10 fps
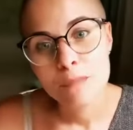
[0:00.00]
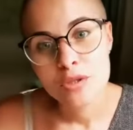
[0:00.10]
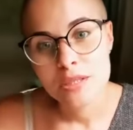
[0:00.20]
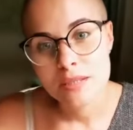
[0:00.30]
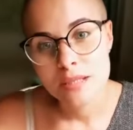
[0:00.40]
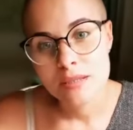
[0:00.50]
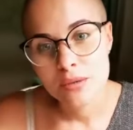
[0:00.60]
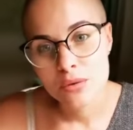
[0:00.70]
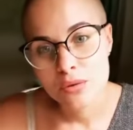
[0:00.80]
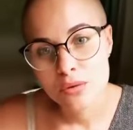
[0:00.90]
Муж сказал
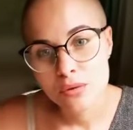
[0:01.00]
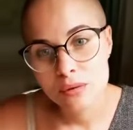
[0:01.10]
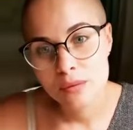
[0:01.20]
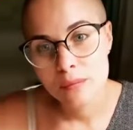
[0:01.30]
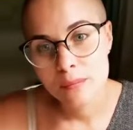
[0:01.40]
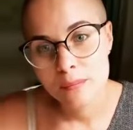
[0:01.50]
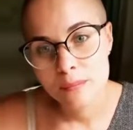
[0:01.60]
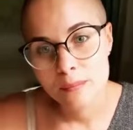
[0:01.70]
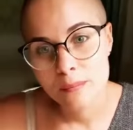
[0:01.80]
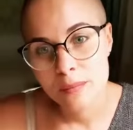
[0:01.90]
сыну, что
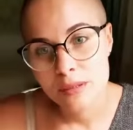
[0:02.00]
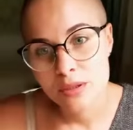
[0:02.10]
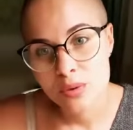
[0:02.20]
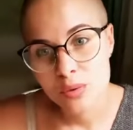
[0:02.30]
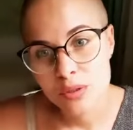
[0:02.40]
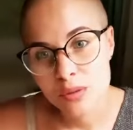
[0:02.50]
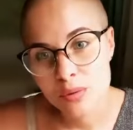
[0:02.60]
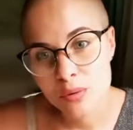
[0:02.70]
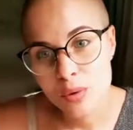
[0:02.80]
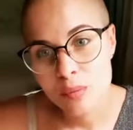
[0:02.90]
построит
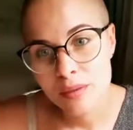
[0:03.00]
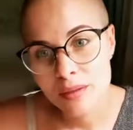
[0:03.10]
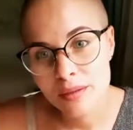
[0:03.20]
дом